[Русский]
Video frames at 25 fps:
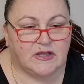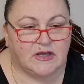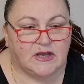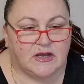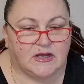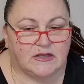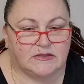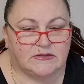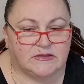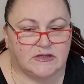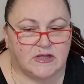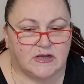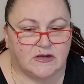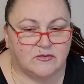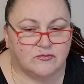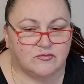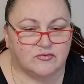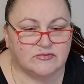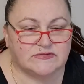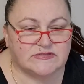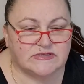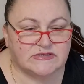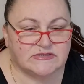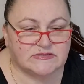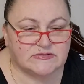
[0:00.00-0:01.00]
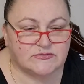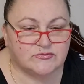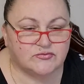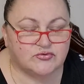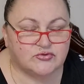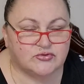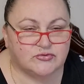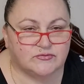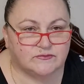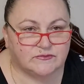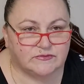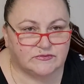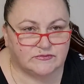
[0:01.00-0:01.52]
Однако он
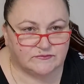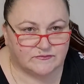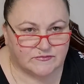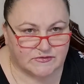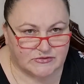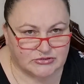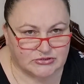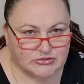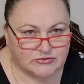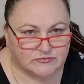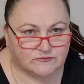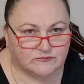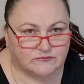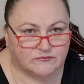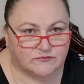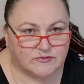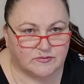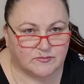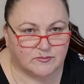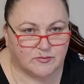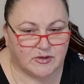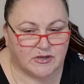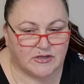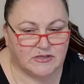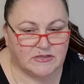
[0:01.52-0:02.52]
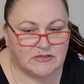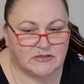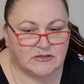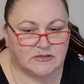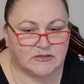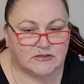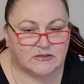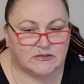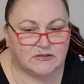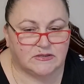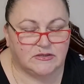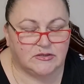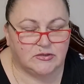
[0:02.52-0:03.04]
заслуживает вашего
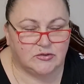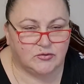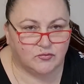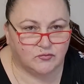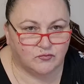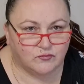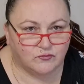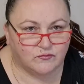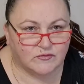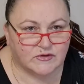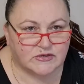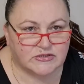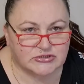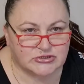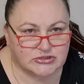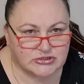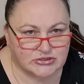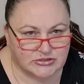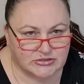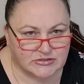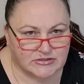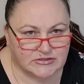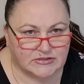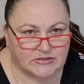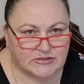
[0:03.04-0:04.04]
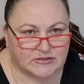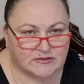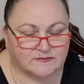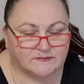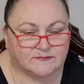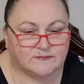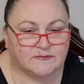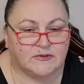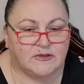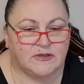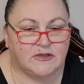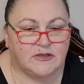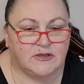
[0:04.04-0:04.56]
внимания и уважения,
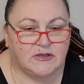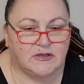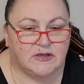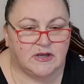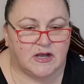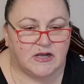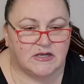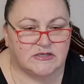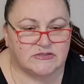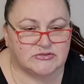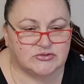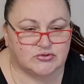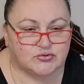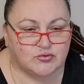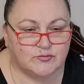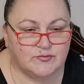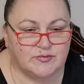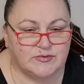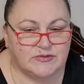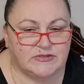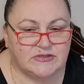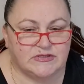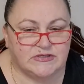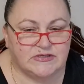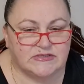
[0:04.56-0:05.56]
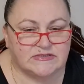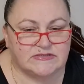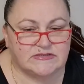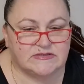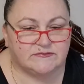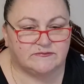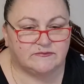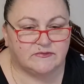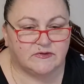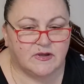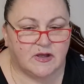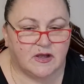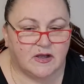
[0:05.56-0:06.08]
особенно если
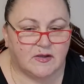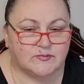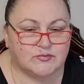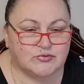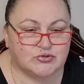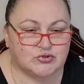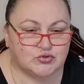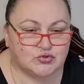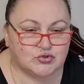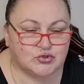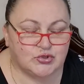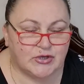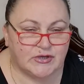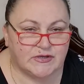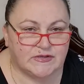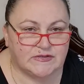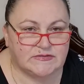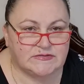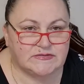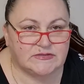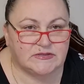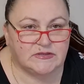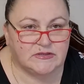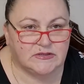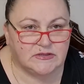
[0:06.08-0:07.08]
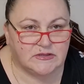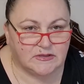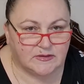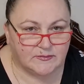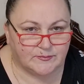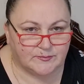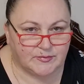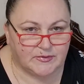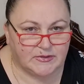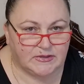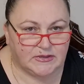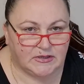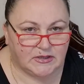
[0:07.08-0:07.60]
вы обсуждаете
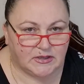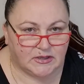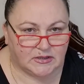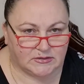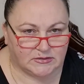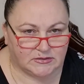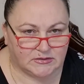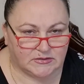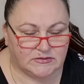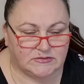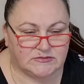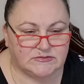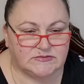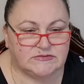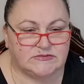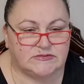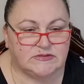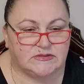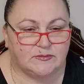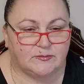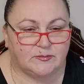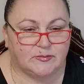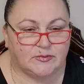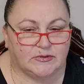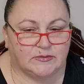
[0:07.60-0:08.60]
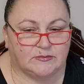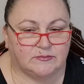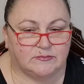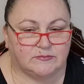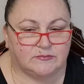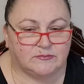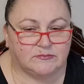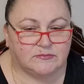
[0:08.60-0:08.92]
неприятные темы.